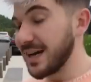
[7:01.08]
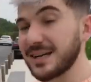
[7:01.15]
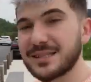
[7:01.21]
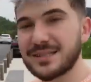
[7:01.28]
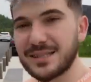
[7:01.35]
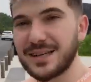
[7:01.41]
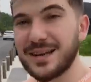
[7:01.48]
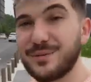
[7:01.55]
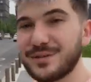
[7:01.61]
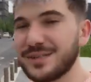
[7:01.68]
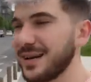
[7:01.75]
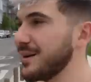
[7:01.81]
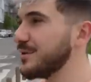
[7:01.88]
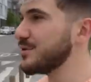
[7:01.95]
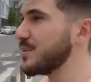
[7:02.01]
Ah, acheter de la
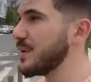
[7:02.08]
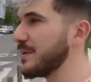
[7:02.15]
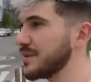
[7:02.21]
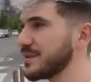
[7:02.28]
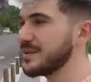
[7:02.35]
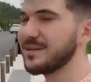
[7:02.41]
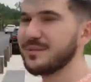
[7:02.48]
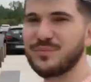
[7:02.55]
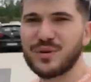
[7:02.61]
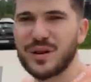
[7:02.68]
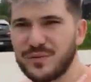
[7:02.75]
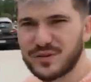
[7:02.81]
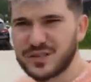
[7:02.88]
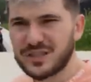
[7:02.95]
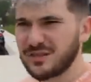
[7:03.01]
mozzarella au supermarché.
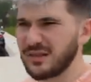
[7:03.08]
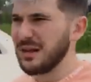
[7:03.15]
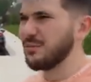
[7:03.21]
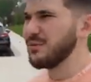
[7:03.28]
Pourquoi elle veut acheter de la